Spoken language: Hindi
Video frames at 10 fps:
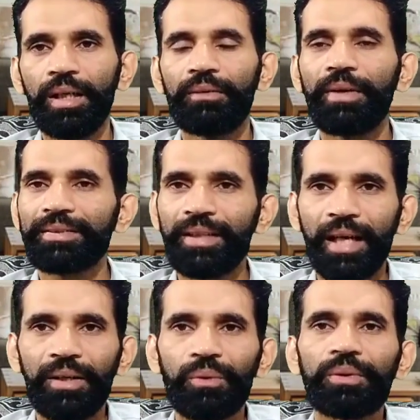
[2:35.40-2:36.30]
वैसे
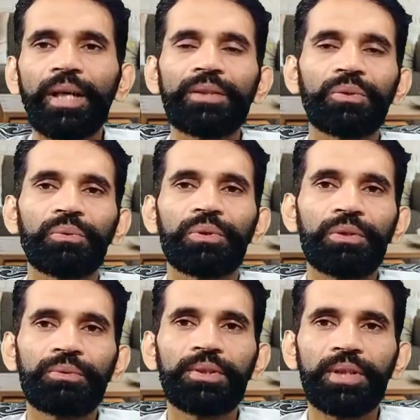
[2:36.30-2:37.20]
हैकर को क्या ज़रूरत थी
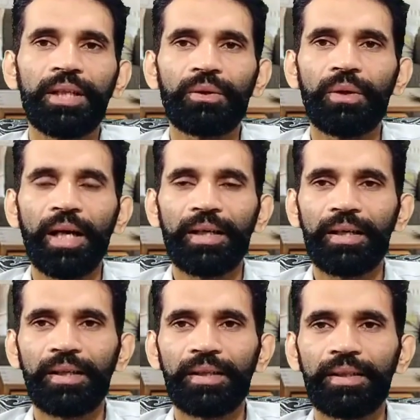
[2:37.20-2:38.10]
उसके चैनल को हैक
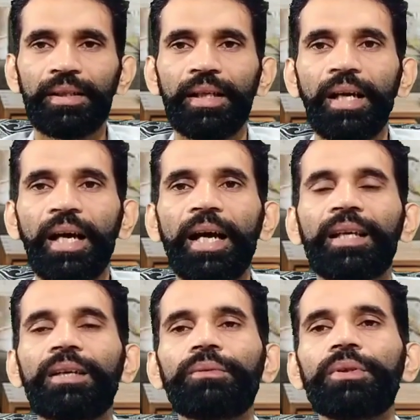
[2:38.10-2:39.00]
करने की
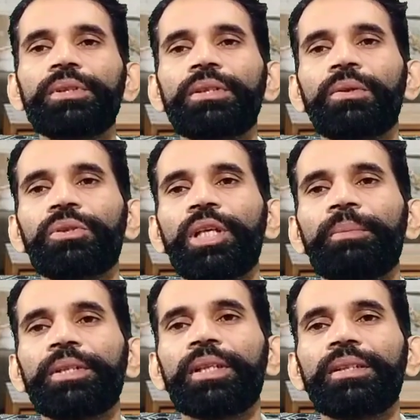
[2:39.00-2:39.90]
हैकिंग वो चीज़ होती है
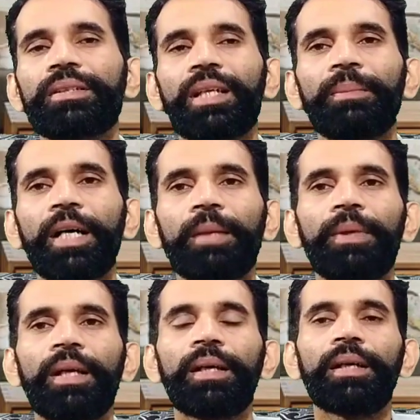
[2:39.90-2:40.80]
हमेशा जिसके बारे
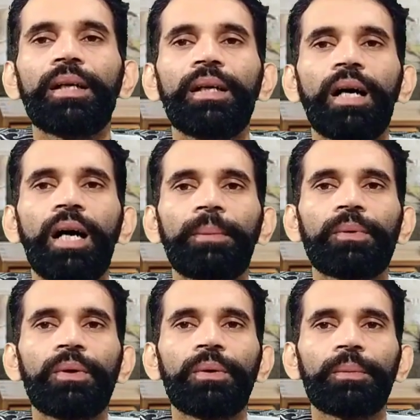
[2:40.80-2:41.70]
में
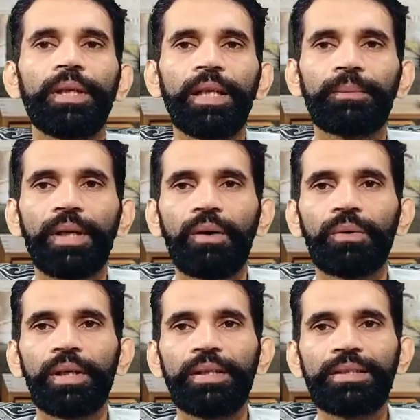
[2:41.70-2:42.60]
आपको इलम ना हो
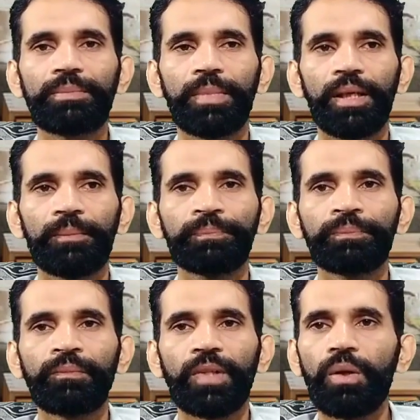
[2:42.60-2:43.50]
कि इसमें
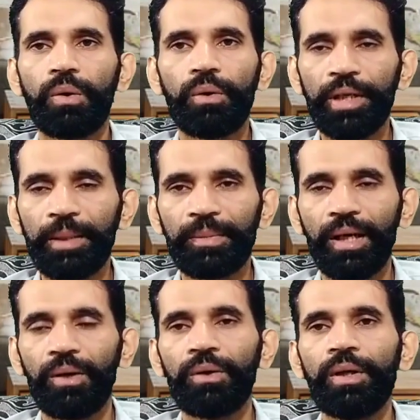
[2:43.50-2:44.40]
लोगों को इलम ना
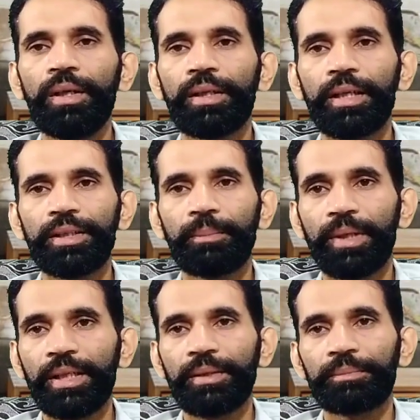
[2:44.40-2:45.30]
हो कि ये
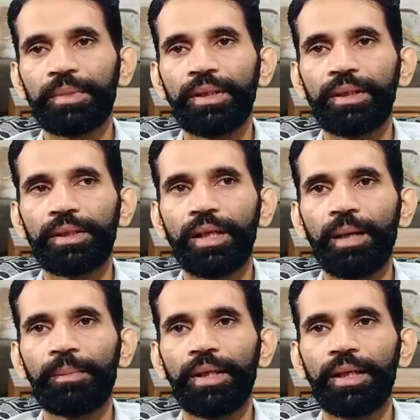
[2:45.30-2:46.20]
बड़ी
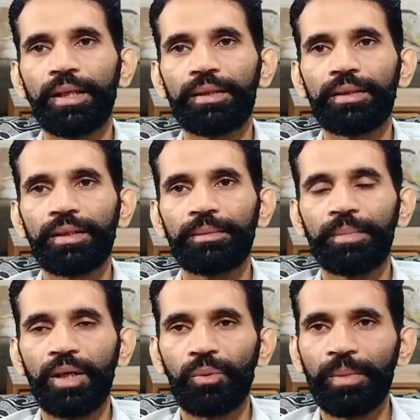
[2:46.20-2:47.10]
काबिल कदर
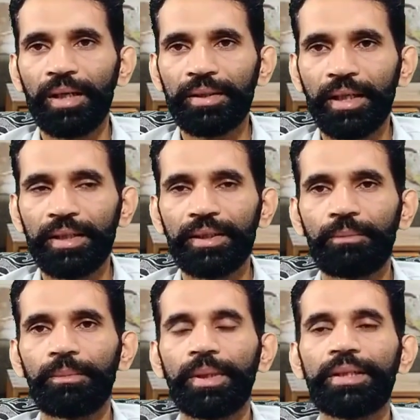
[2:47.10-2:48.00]
मालूम हैं या
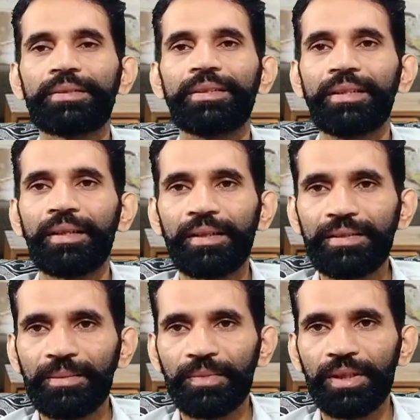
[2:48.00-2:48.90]
बड़ी सीक्रेट
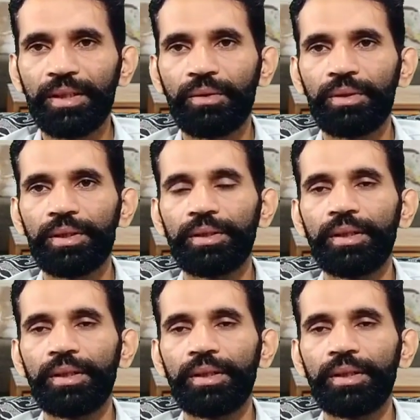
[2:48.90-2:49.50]
किस्म की कोई